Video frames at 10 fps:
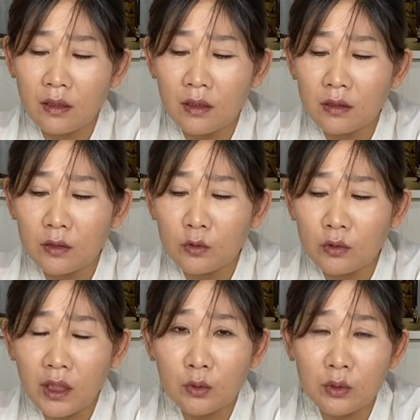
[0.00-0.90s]
네.
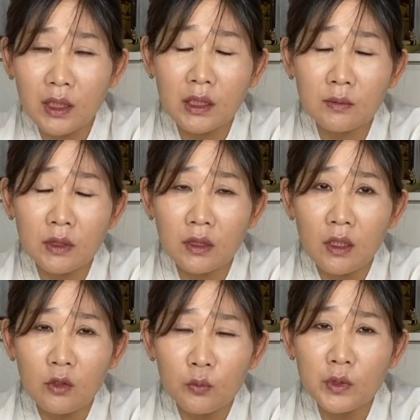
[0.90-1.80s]
그리고 내 조상님들
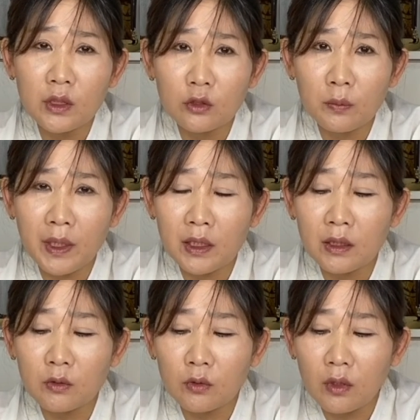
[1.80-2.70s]
움직임도 봐야
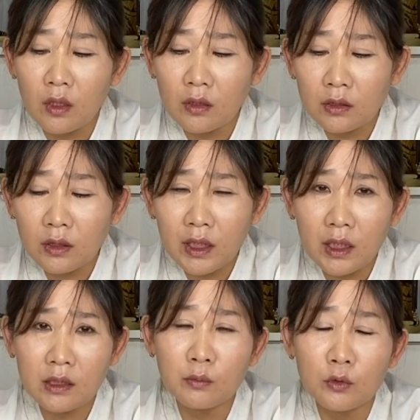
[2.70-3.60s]
되고 네. 그 터에
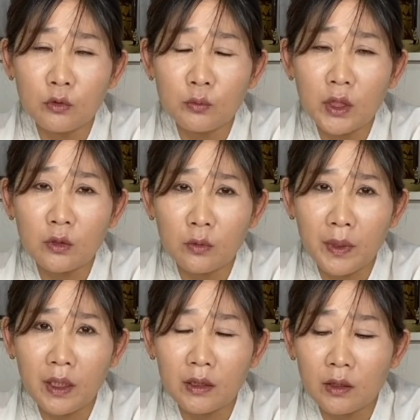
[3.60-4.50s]
계신 분도 움직임도
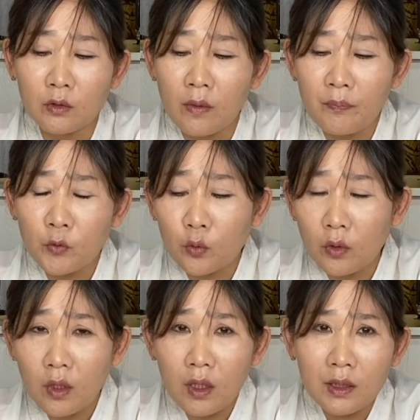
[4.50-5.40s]
봐야 되고 네.
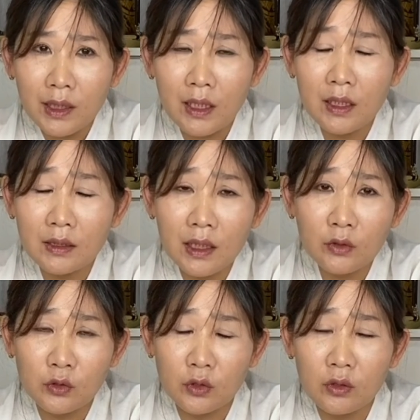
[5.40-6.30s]
또 나의
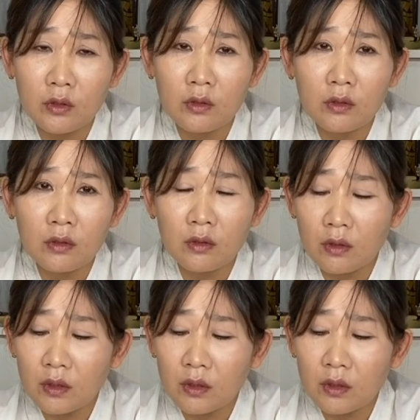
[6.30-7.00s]
사주 네.